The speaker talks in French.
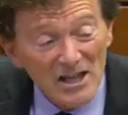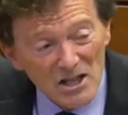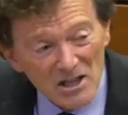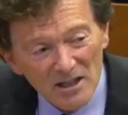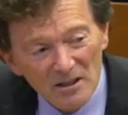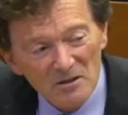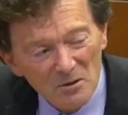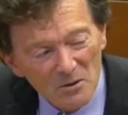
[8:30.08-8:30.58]

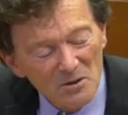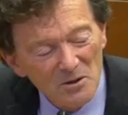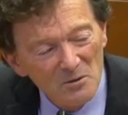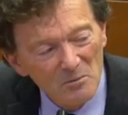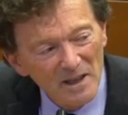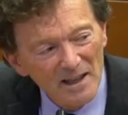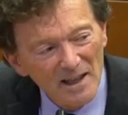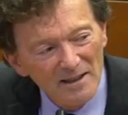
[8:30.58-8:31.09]
et agir
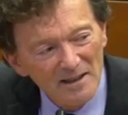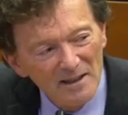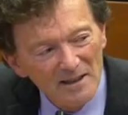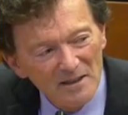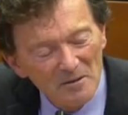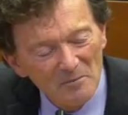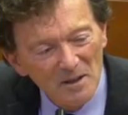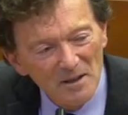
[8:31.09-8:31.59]
sur ce
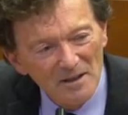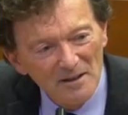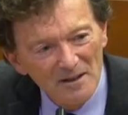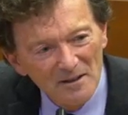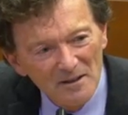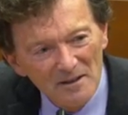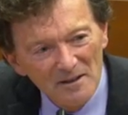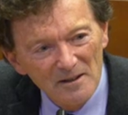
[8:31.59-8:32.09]

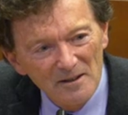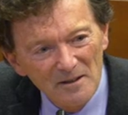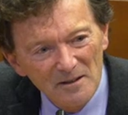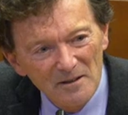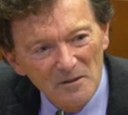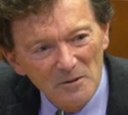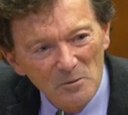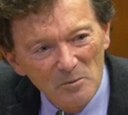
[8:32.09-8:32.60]
mécanisme
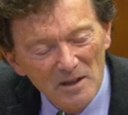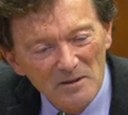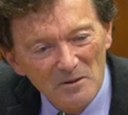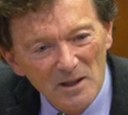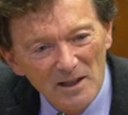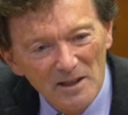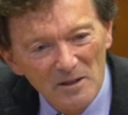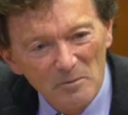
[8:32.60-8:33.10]
euh,
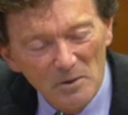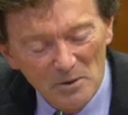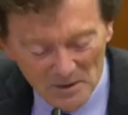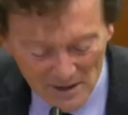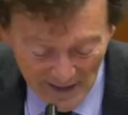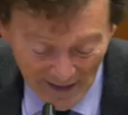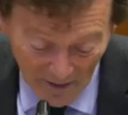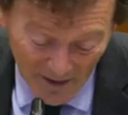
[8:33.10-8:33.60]
de baisse de la
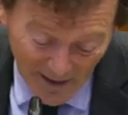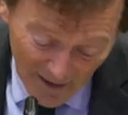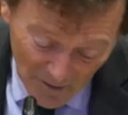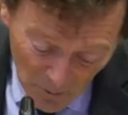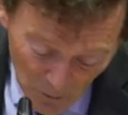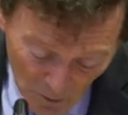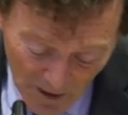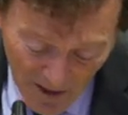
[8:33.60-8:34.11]
dépense.
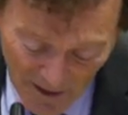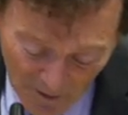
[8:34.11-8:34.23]
Alors il y a